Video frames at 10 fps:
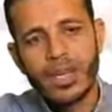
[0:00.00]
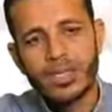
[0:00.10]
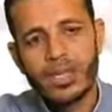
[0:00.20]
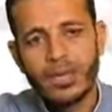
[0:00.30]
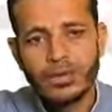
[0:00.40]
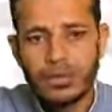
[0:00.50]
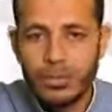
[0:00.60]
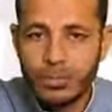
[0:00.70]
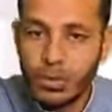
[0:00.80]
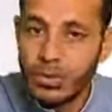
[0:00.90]

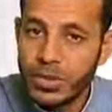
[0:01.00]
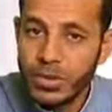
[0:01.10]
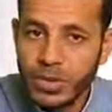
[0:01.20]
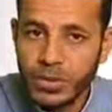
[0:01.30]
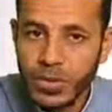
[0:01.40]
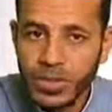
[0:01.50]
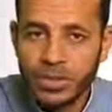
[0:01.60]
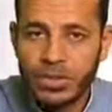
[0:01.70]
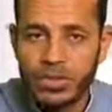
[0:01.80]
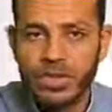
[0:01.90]
أتاه بكل ما يريد